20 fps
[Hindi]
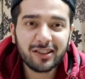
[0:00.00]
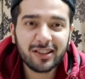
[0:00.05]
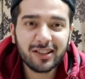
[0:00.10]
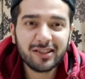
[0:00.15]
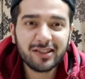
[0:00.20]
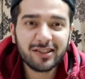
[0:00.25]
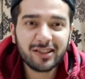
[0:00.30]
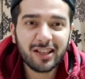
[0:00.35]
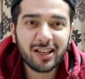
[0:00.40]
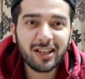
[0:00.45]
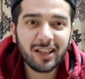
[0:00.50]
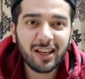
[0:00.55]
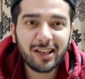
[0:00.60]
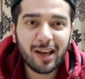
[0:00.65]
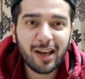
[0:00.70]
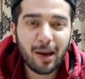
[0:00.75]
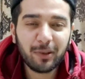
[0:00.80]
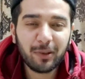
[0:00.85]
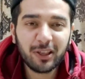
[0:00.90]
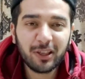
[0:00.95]
इस तरीके की
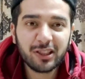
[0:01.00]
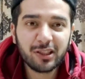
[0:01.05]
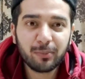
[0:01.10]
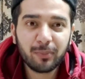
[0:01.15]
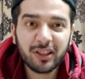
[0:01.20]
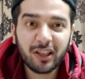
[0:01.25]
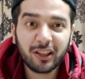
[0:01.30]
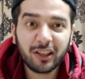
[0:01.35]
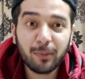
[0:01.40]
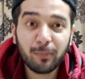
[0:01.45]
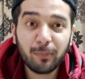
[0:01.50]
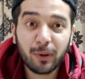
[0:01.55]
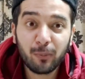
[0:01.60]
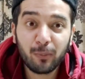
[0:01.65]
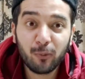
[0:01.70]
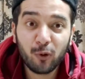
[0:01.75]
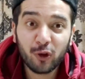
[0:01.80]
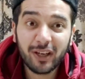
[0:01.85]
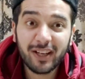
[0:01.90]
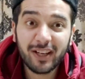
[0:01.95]
एप्लीकेशन मैं ज्यादा
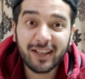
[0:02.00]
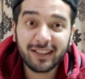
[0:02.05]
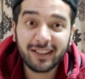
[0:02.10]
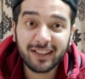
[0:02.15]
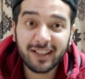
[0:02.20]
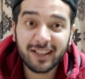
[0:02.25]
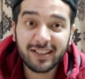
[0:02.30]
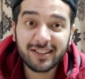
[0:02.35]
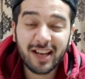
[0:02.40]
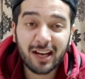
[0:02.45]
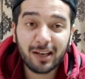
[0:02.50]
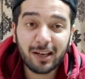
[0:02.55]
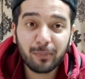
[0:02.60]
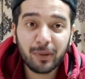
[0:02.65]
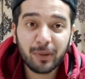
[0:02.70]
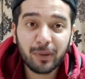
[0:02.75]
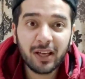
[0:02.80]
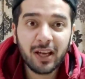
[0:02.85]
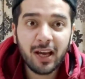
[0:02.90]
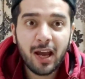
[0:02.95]
प्रमोट नहीं करता इस चैनल
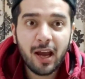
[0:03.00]
पे